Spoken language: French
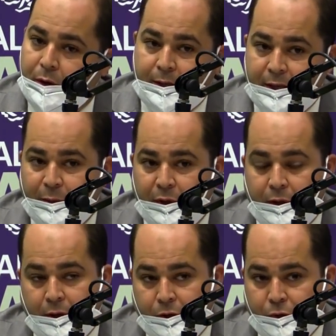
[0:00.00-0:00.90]
Euh,
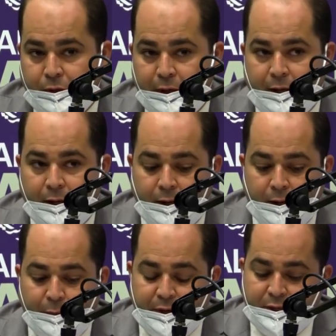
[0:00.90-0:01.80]
je tiens
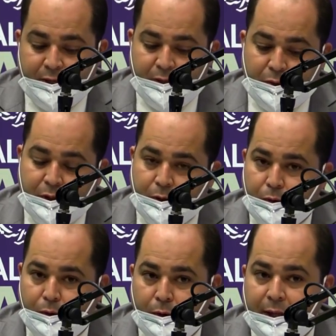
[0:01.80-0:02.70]
à préciser aussi
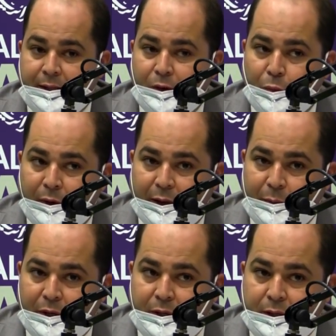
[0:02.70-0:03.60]
que
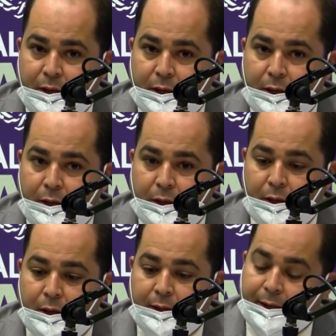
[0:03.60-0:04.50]
l'interopérabilité
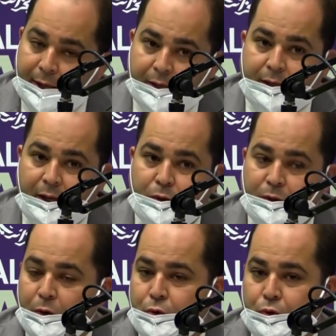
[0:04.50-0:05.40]
est un acquis
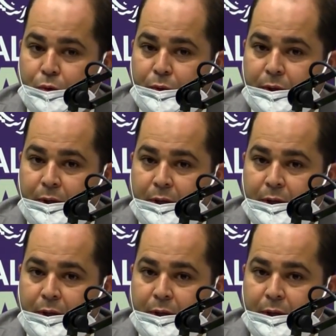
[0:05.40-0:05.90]
national aujourd'hui.